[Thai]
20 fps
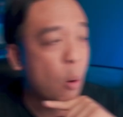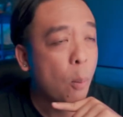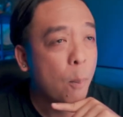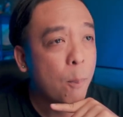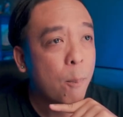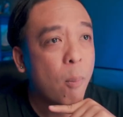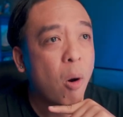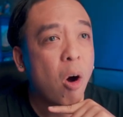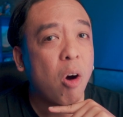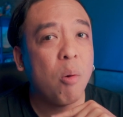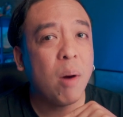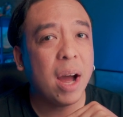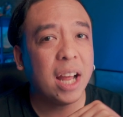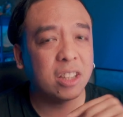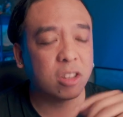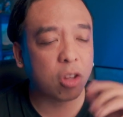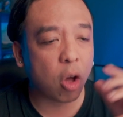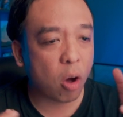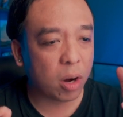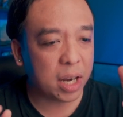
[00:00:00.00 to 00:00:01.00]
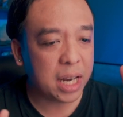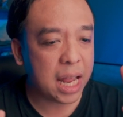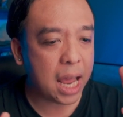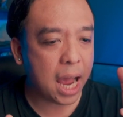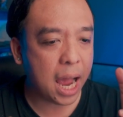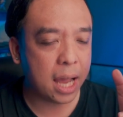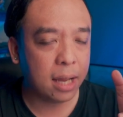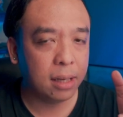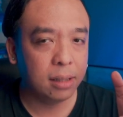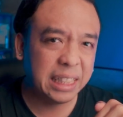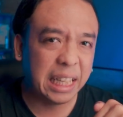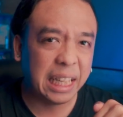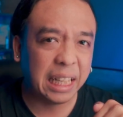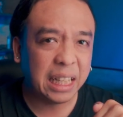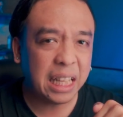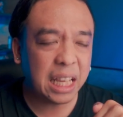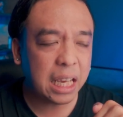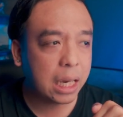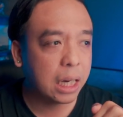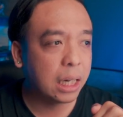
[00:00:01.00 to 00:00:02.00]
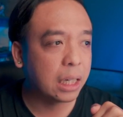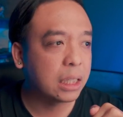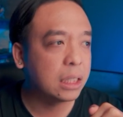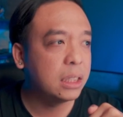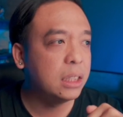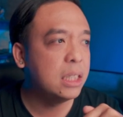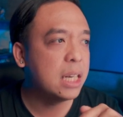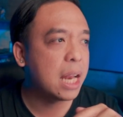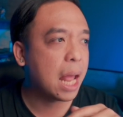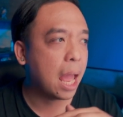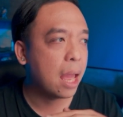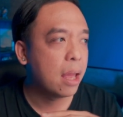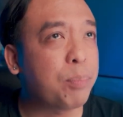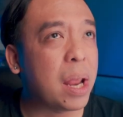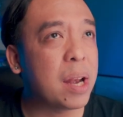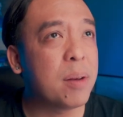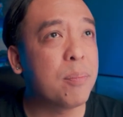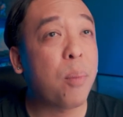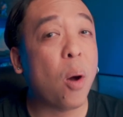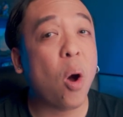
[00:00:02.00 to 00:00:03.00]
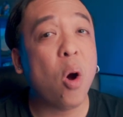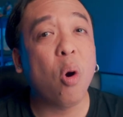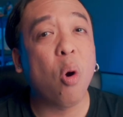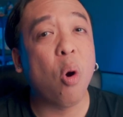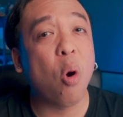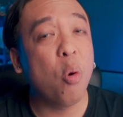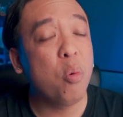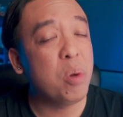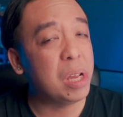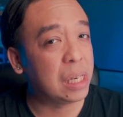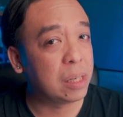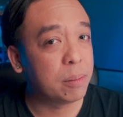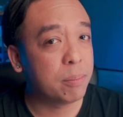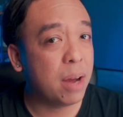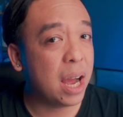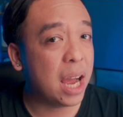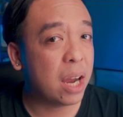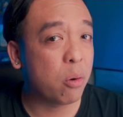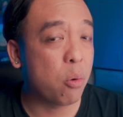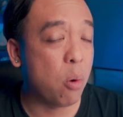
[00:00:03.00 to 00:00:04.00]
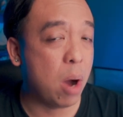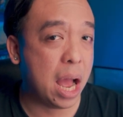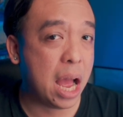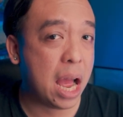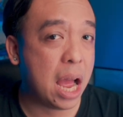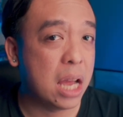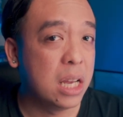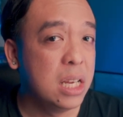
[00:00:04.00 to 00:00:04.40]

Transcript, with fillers: ผมมองว่าตอนเนี้ยสิ่งที่เกิดขึ้นเนี่ยเป็นเพราะโควิด มากกว่า